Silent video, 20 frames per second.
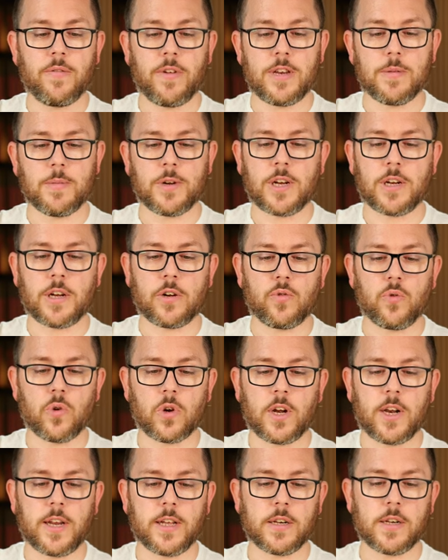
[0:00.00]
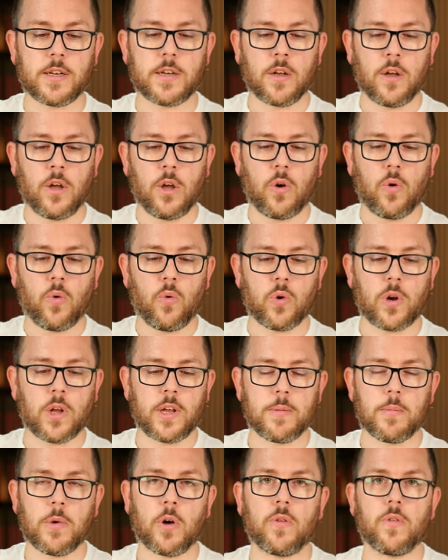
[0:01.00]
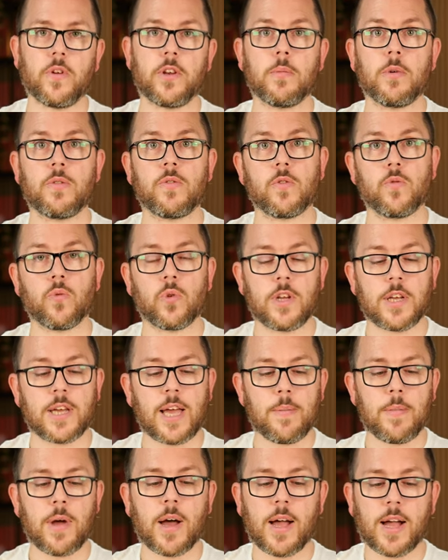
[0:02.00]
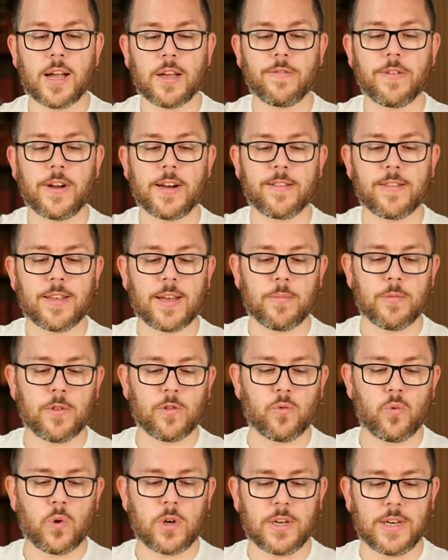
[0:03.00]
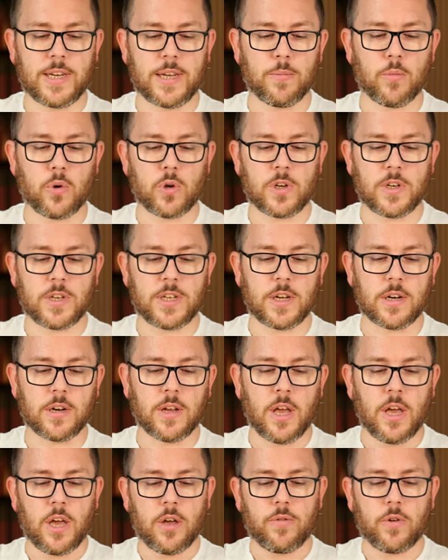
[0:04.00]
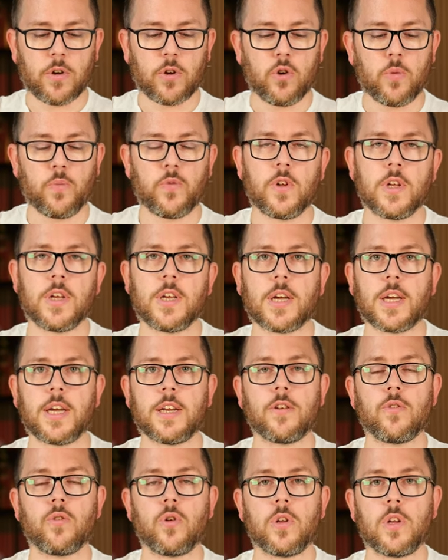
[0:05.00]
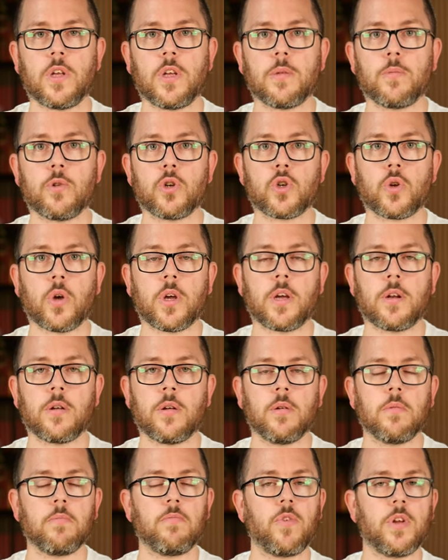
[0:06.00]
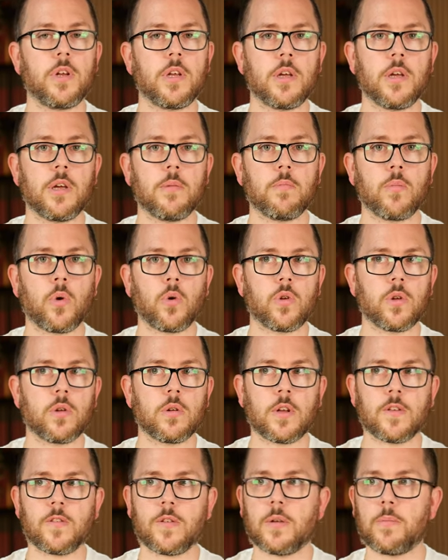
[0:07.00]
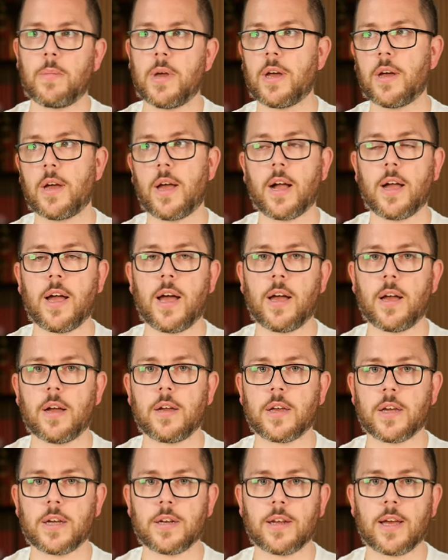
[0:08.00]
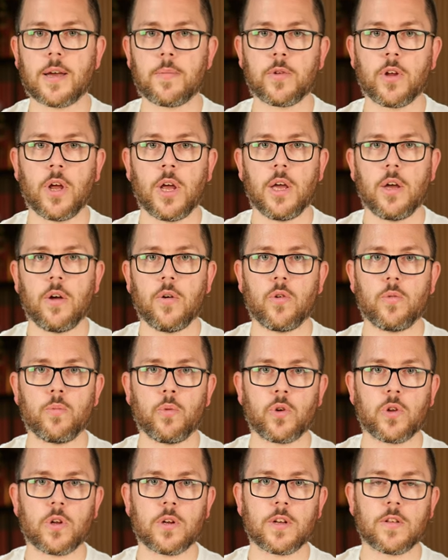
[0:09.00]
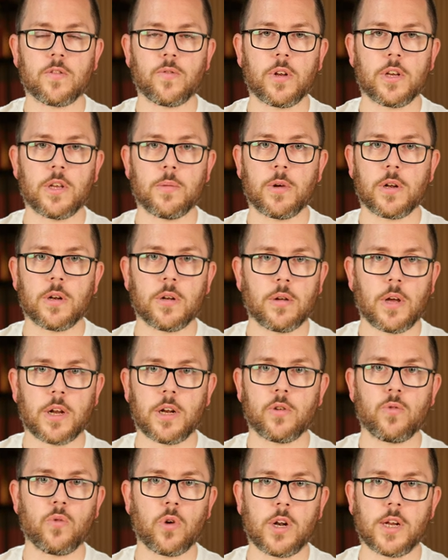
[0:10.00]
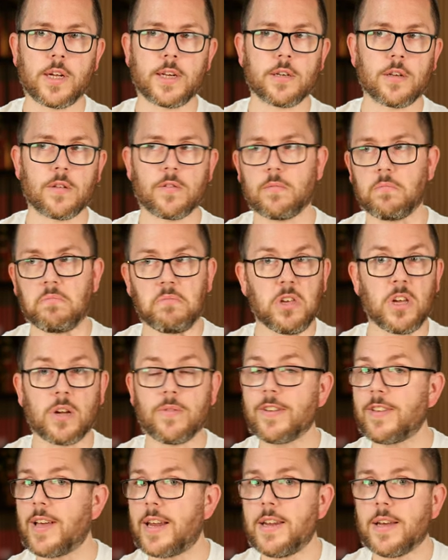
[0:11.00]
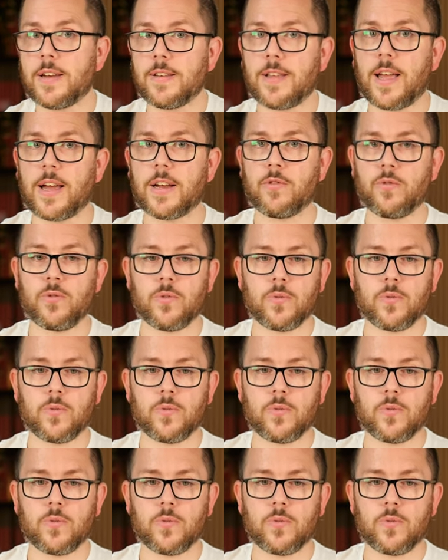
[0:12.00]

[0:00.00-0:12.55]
wenn jemand an der Tür klingelt oder eben auch, wenn jemand versucht, die Kamera gewaltsam zu demontieren. Verknüpfte Geräte könnt ihr hiermit steuern, wenn ihr eben möchtet, dass ihr mehrere AK-Geräte habt und möchtet, dass wenn jemand an der Tür klingelt, dass irgendwas anderes äh,